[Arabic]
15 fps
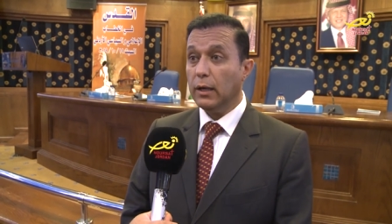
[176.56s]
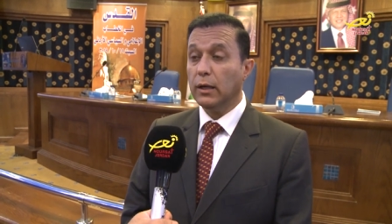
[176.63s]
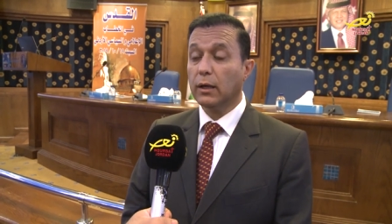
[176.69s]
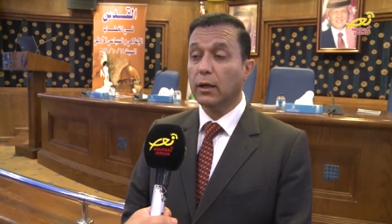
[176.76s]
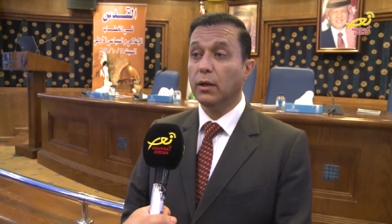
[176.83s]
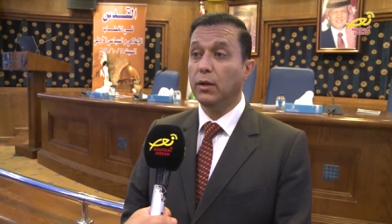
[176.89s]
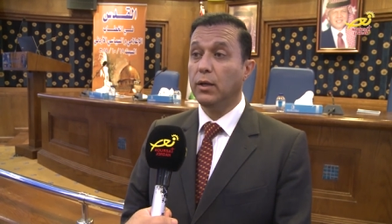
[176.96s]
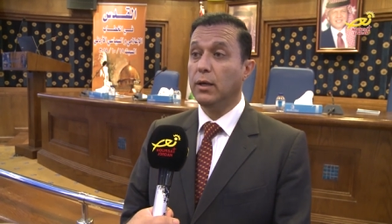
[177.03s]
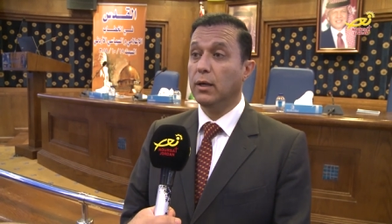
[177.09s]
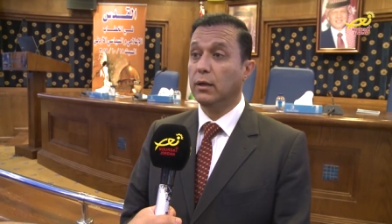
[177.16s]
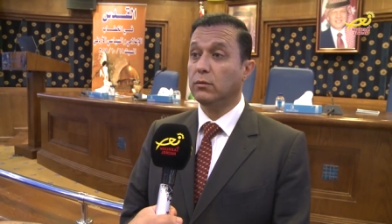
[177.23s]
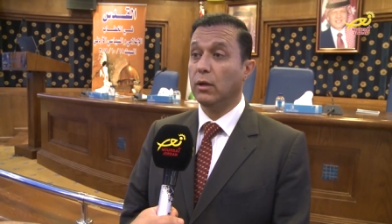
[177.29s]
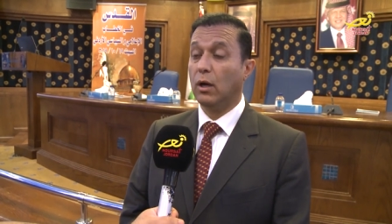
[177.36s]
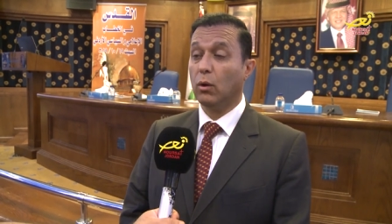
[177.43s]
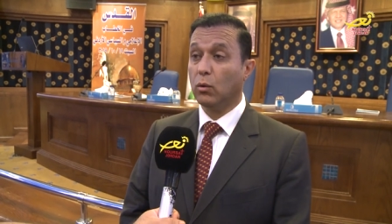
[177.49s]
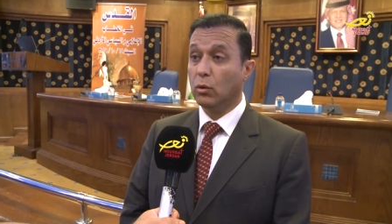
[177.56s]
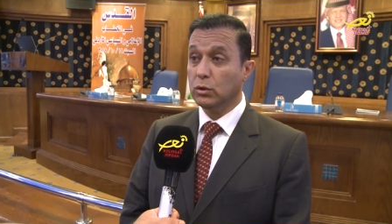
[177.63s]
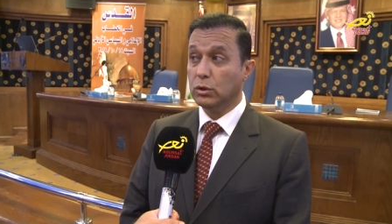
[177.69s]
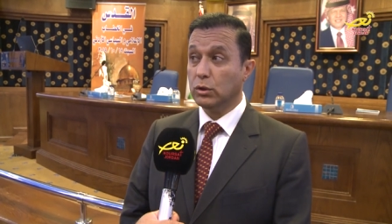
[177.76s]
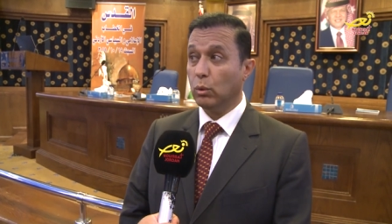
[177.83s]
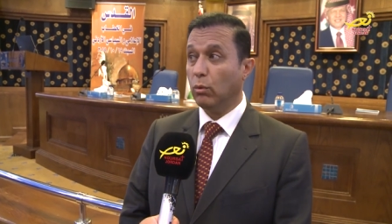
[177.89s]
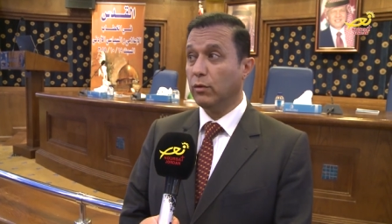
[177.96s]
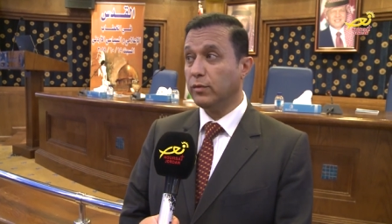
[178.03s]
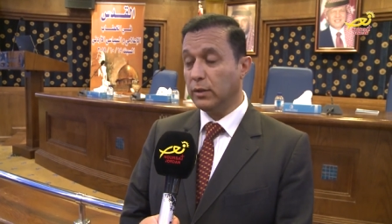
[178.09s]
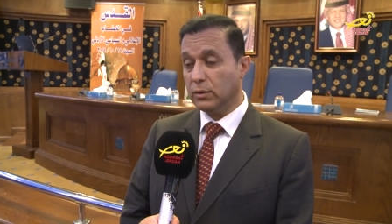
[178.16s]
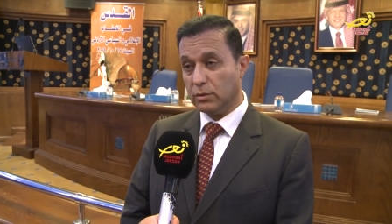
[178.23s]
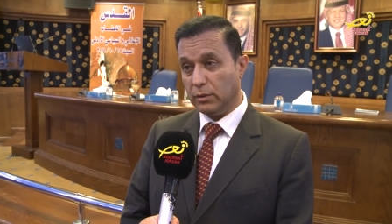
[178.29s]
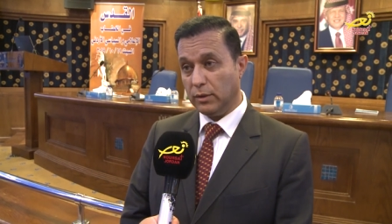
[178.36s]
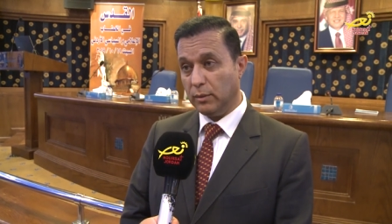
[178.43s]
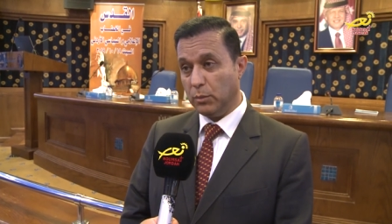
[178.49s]
لقضيه القدس
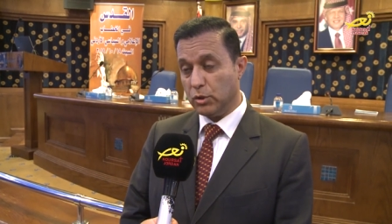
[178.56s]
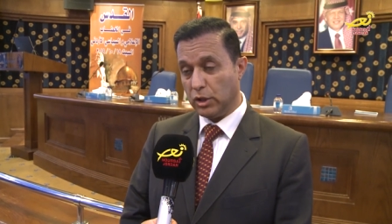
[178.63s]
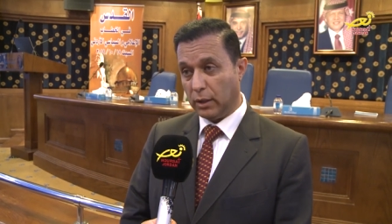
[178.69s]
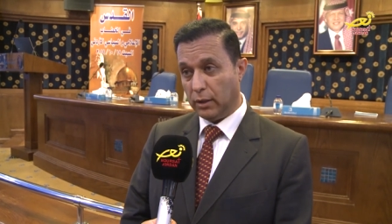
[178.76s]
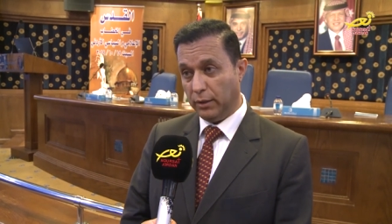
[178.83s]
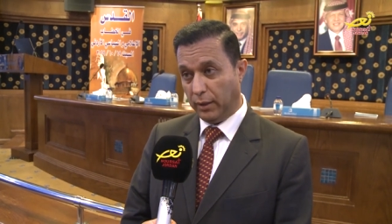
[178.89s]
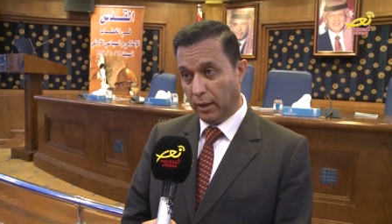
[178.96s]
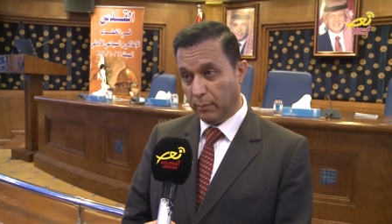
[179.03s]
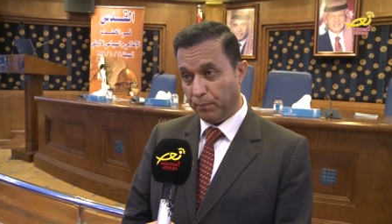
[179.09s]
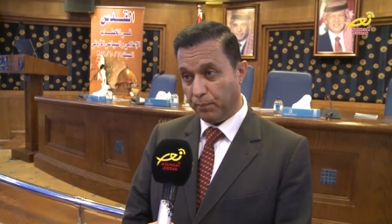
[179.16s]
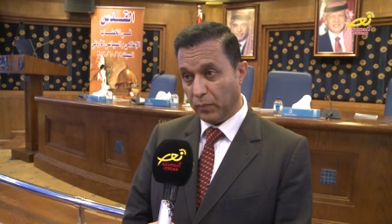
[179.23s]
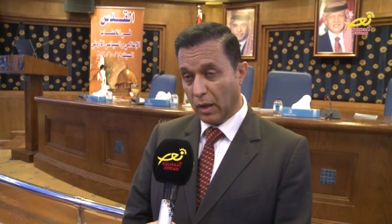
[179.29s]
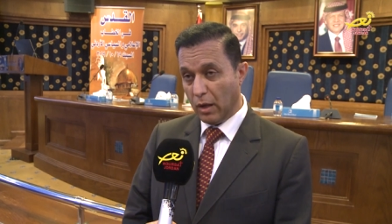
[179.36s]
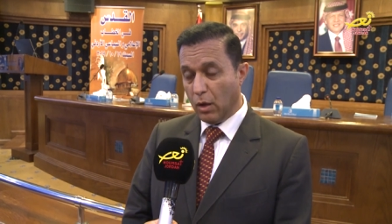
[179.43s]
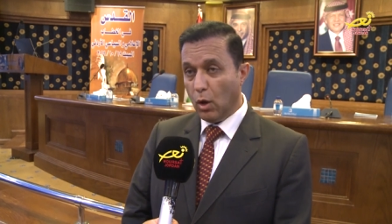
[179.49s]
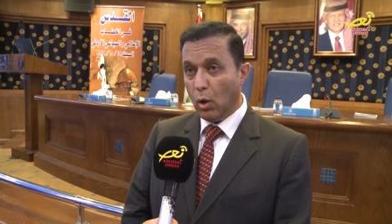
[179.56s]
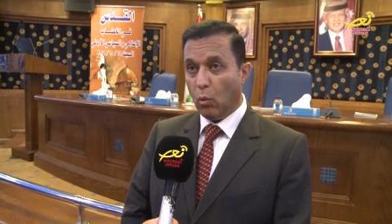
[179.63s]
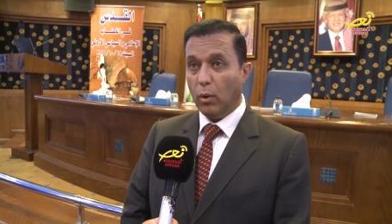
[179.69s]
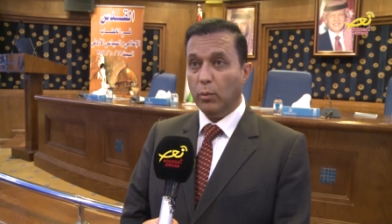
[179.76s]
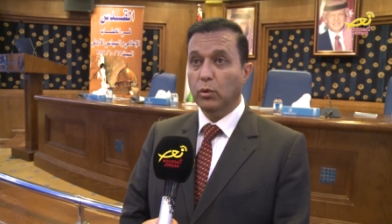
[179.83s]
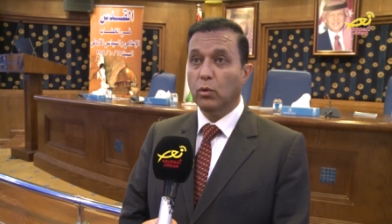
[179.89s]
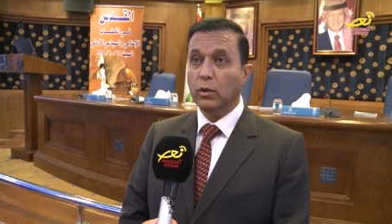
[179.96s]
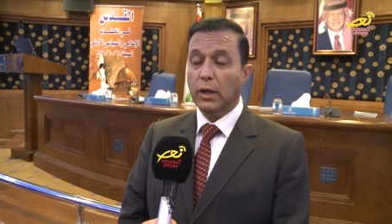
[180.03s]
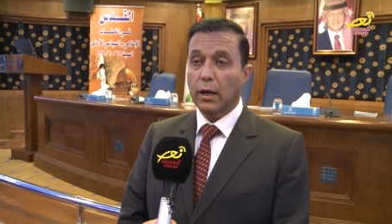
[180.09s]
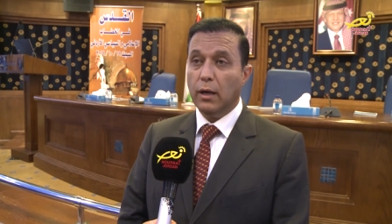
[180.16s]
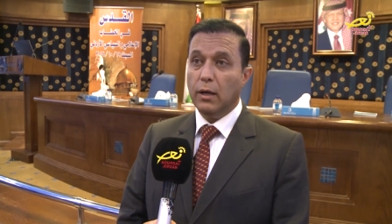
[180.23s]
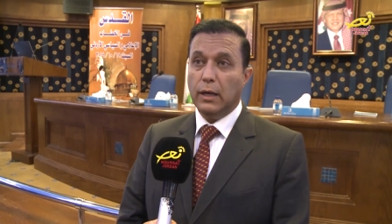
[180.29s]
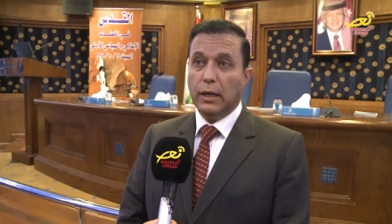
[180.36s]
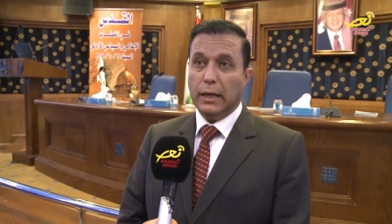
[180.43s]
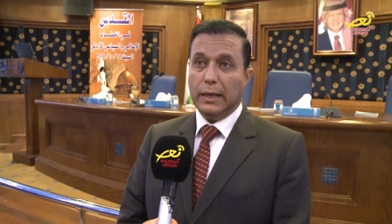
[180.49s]
وفلسطين بشكل عام. ومن هنا
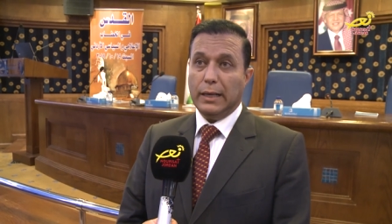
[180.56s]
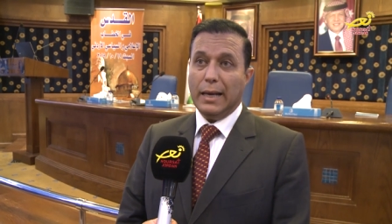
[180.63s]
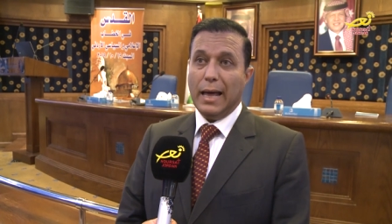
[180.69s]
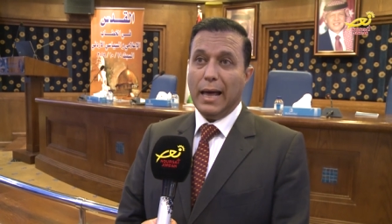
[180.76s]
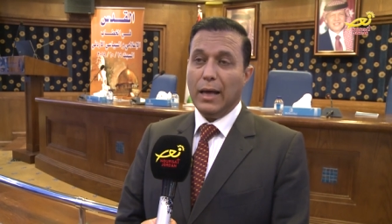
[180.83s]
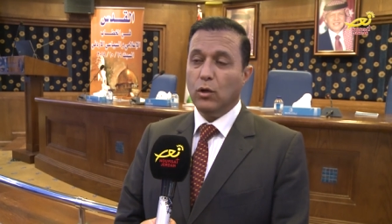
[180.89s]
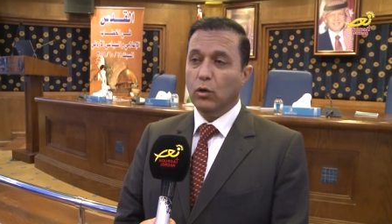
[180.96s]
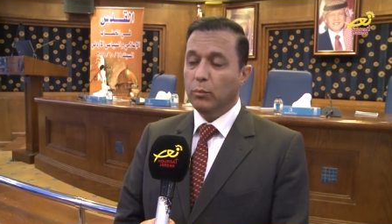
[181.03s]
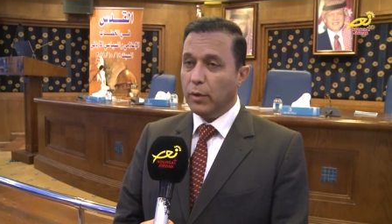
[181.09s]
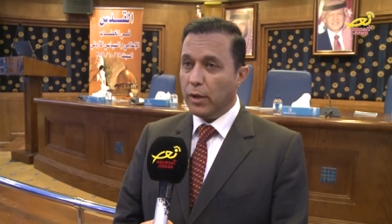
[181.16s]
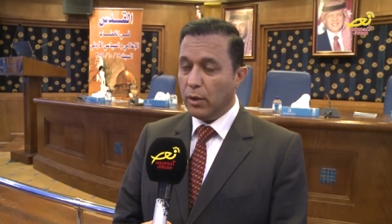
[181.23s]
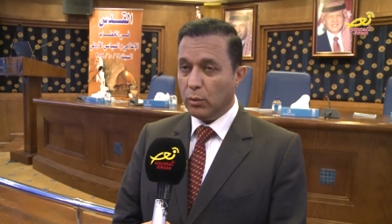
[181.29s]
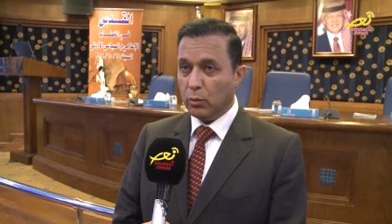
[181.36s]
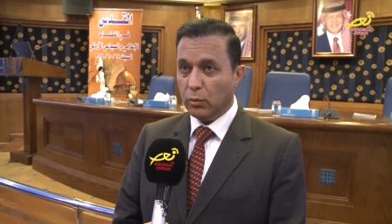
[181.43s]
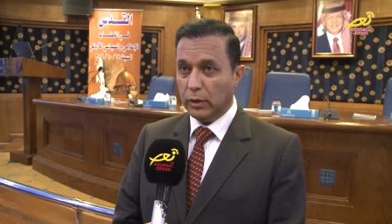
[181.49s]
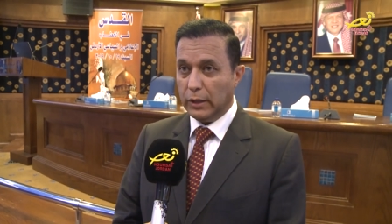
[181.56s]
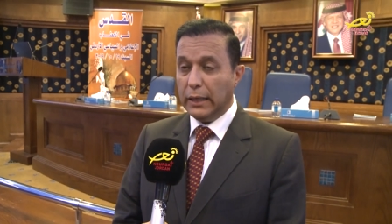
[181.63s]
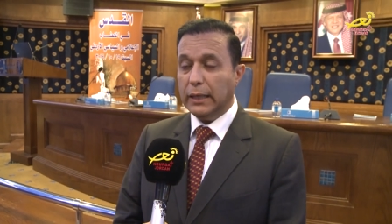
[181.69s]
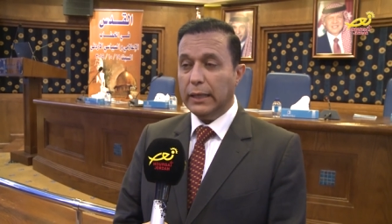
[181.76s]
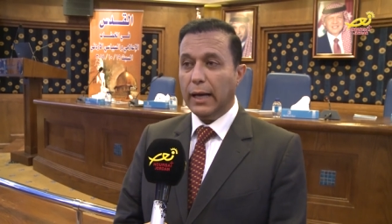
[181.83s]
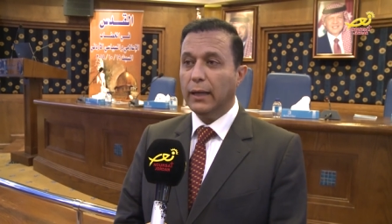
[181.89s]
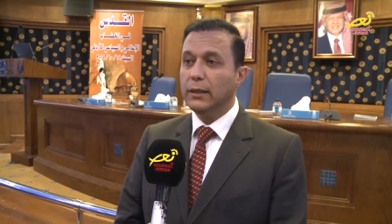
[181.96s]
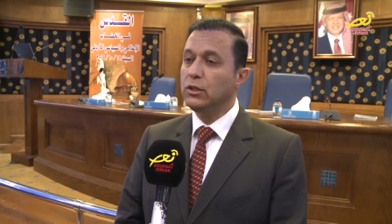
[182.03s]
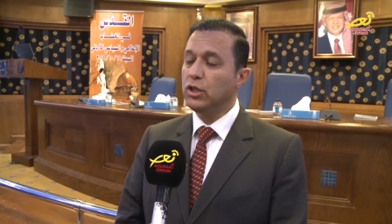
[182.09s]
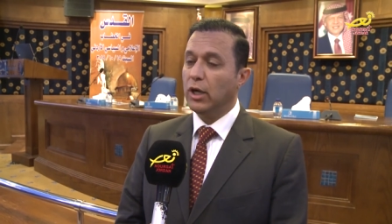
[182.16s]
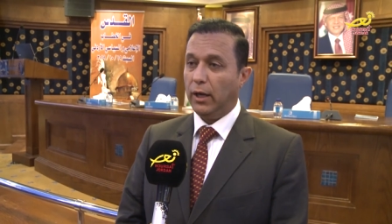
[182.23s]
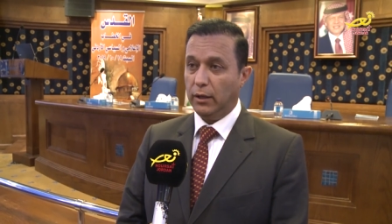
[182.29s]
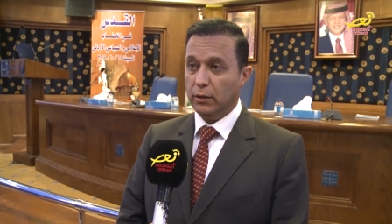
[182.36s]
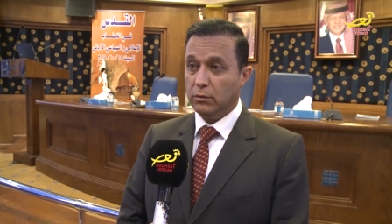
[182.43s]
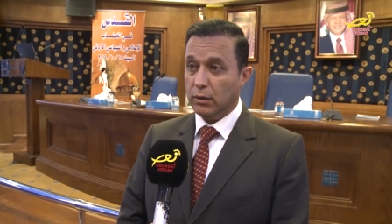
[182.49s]
لا يمكن الا
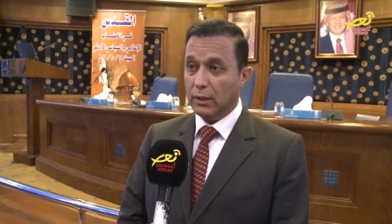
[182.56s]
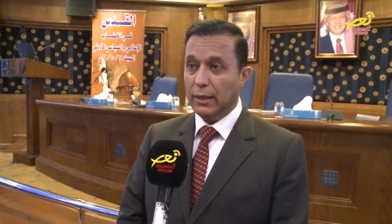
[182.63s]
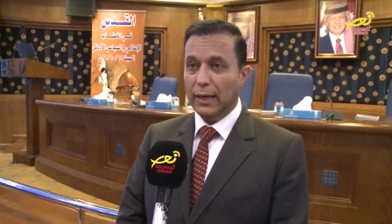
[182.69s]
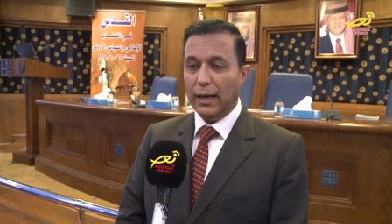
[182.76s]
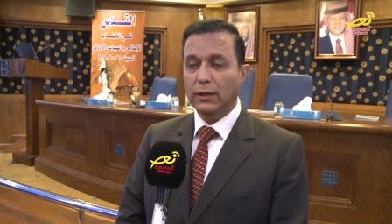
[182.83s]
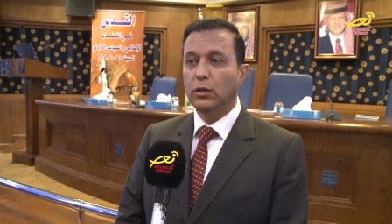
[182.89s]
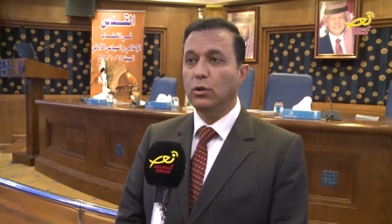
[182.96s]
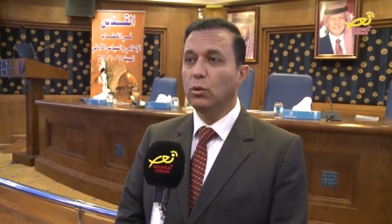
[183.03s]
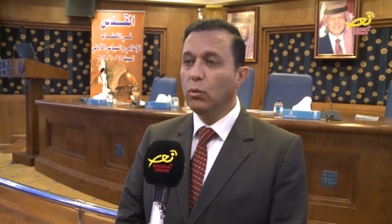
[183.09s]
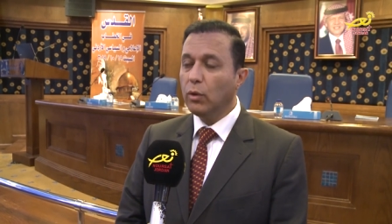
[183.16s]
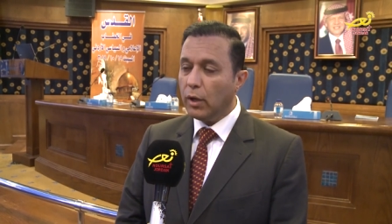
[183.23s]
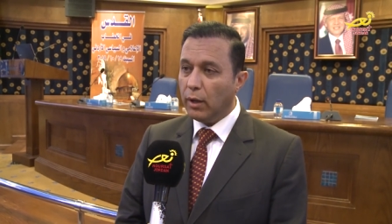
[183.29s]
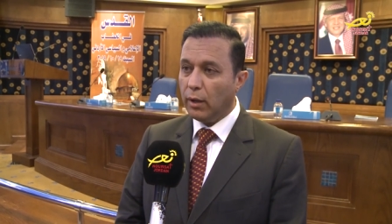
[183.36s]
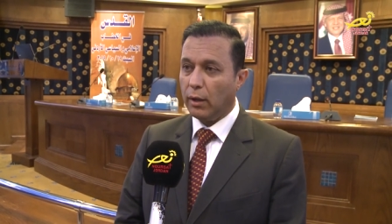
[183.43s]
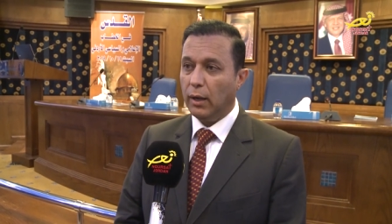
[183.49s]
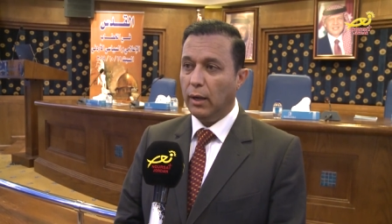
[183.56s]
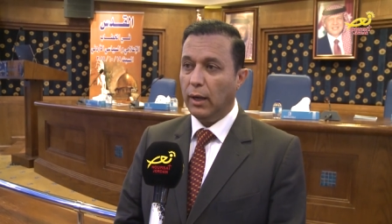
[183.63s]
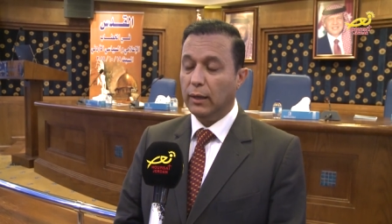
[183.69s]
لجاحد ان ينكر